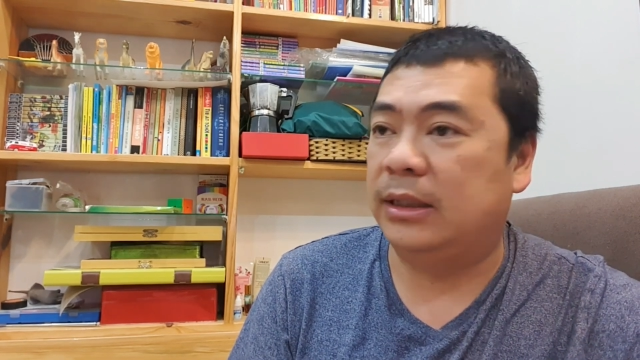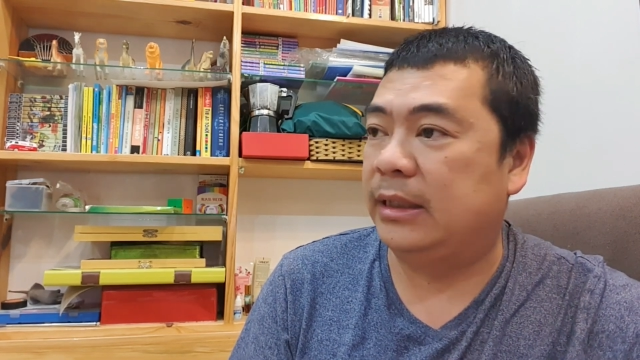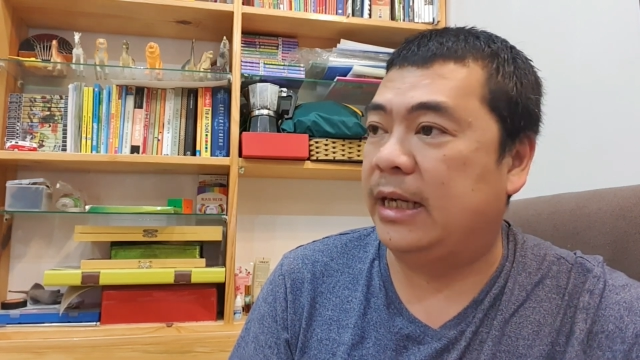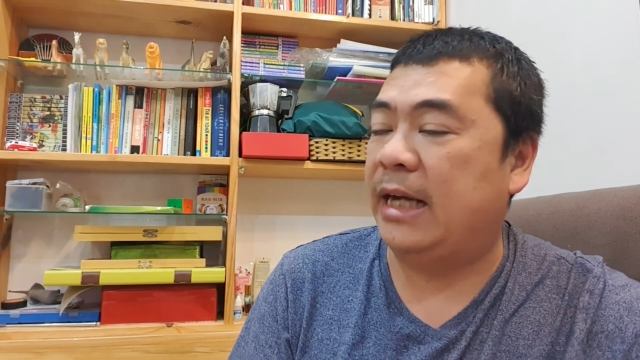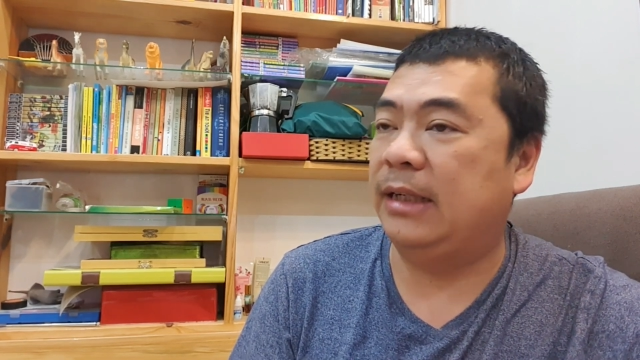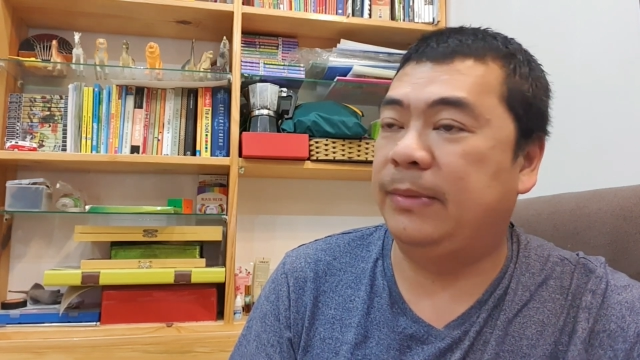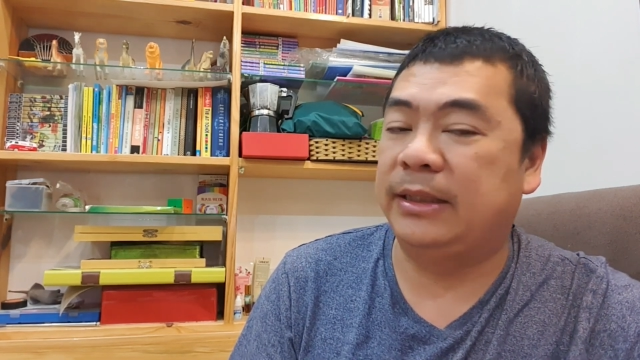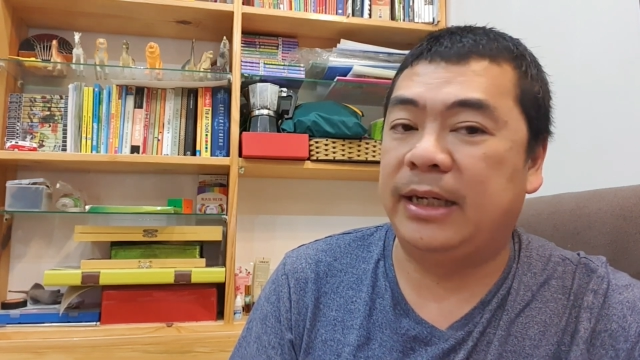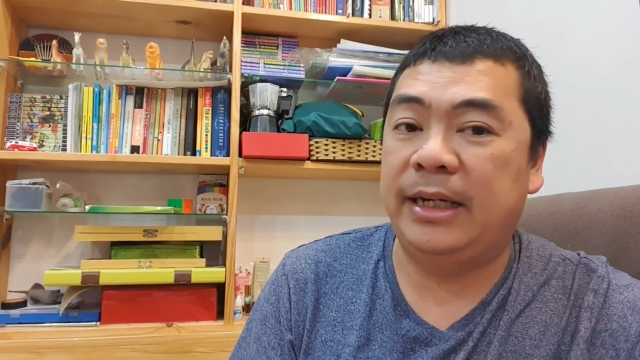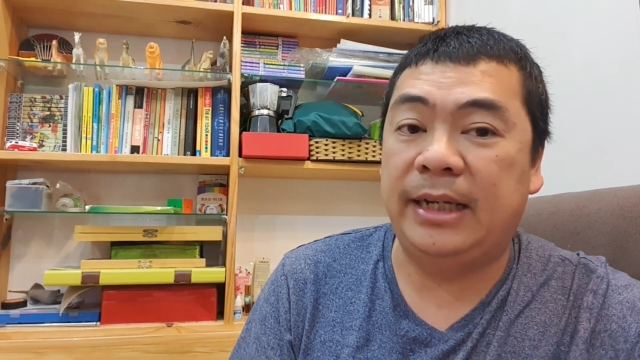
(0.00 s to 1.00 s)
Thành ra là
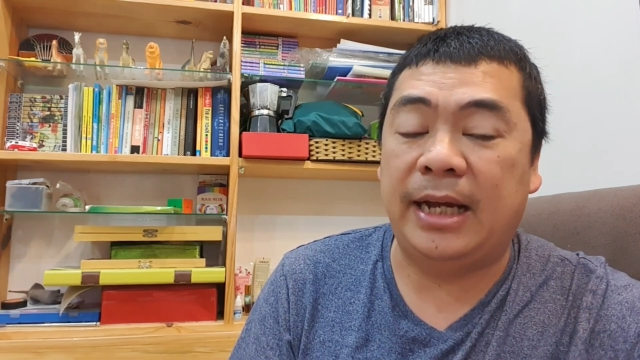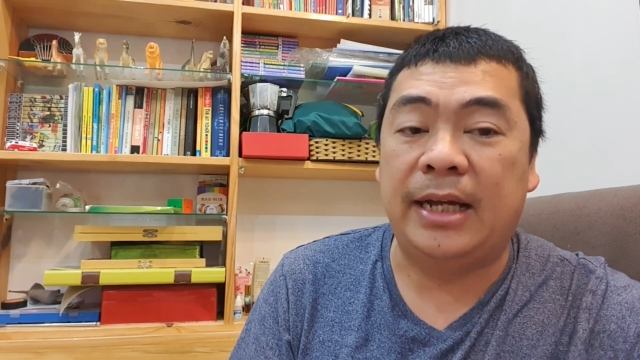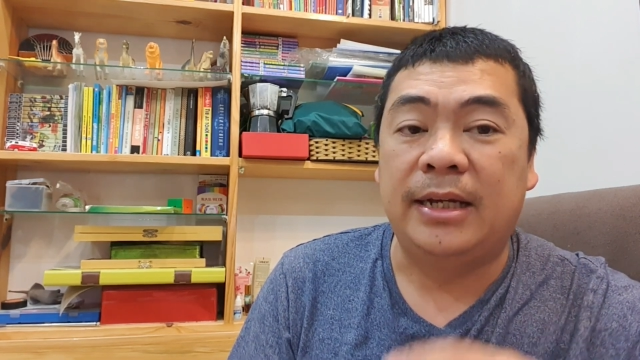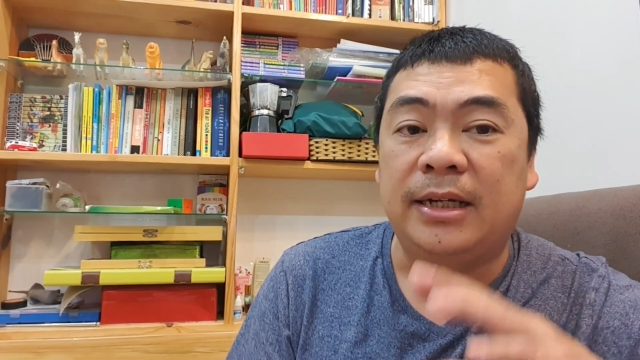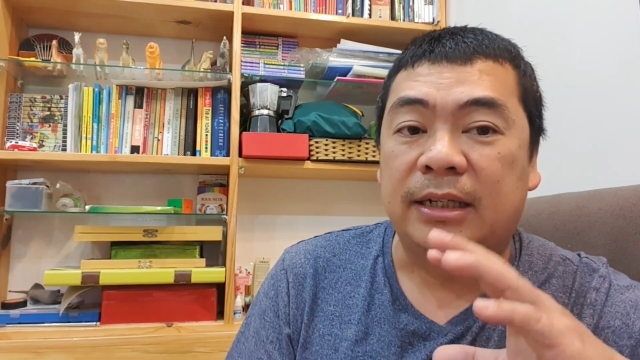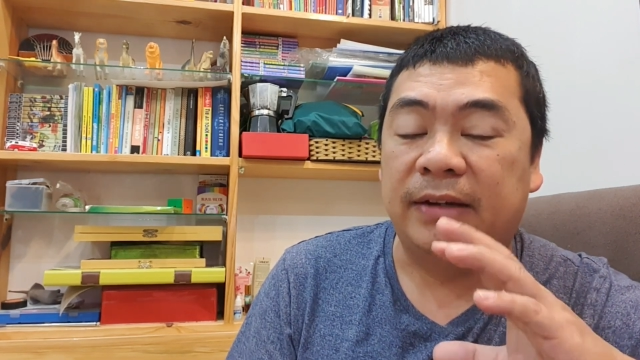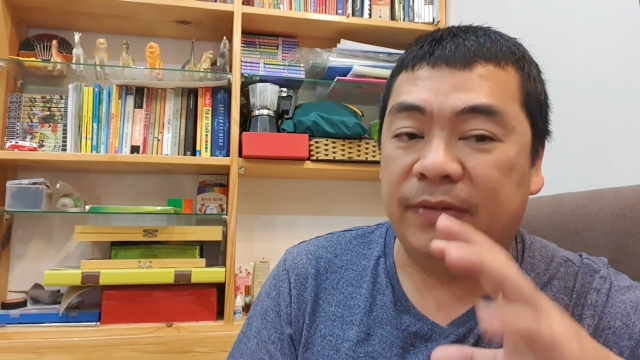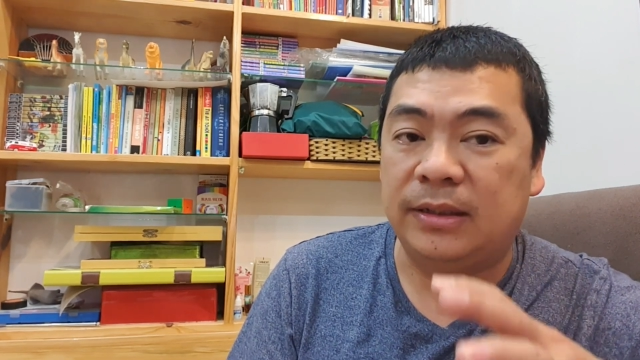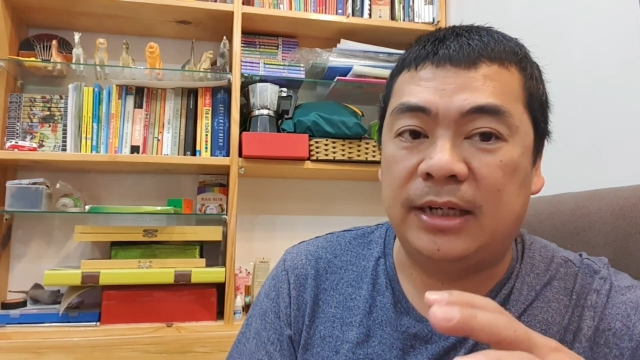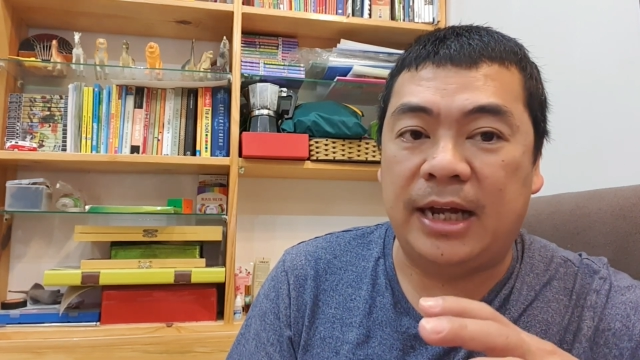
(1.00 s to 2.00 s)
mình nghĩ là cái
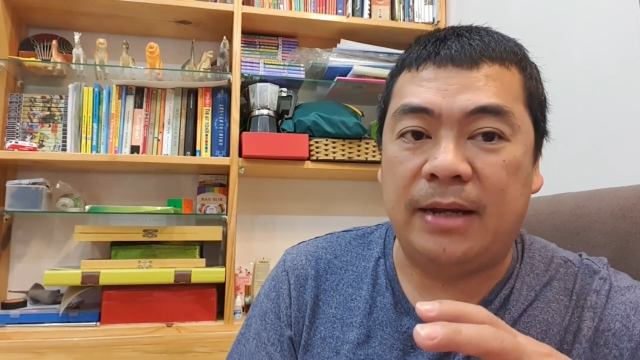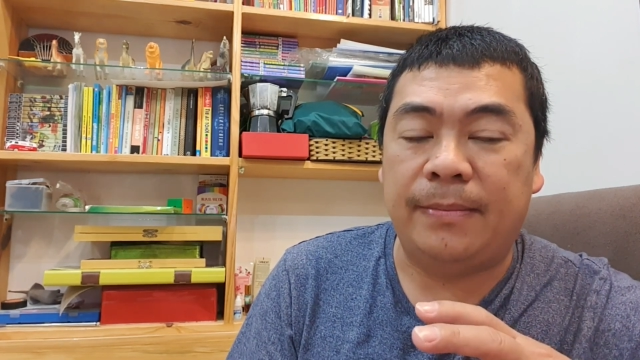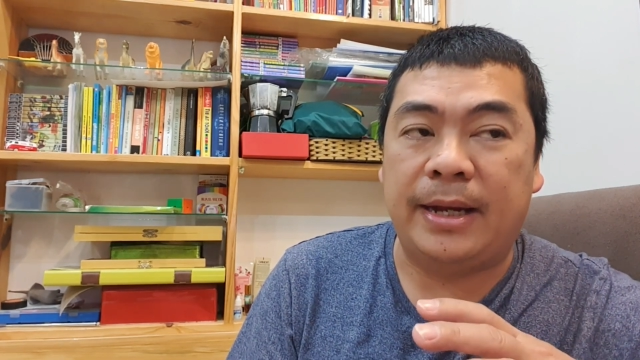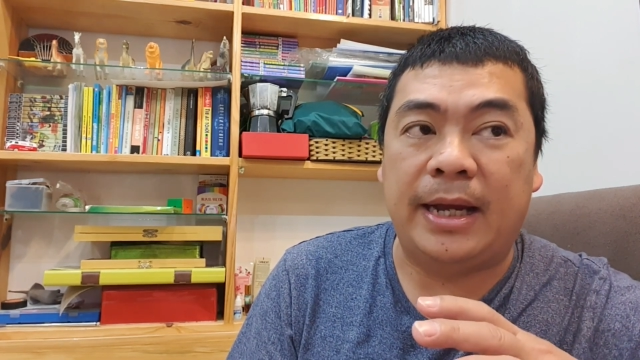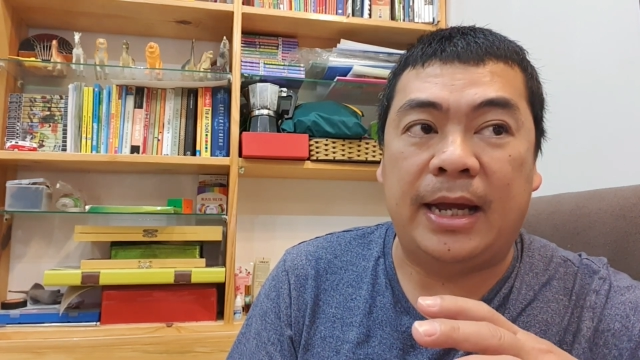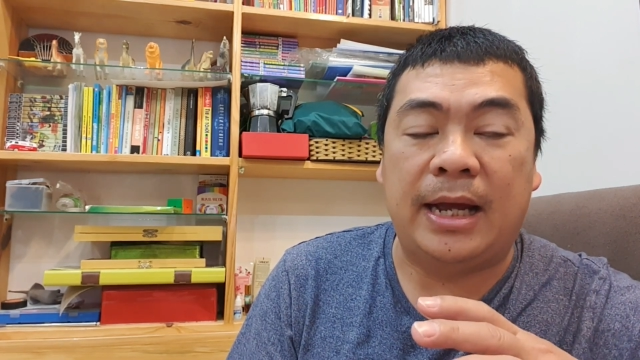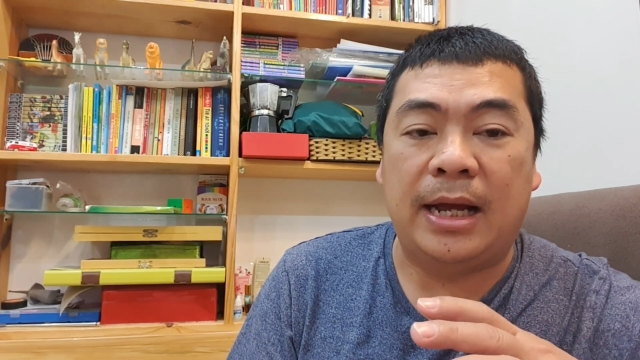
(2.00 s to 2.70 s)
vấn đề mà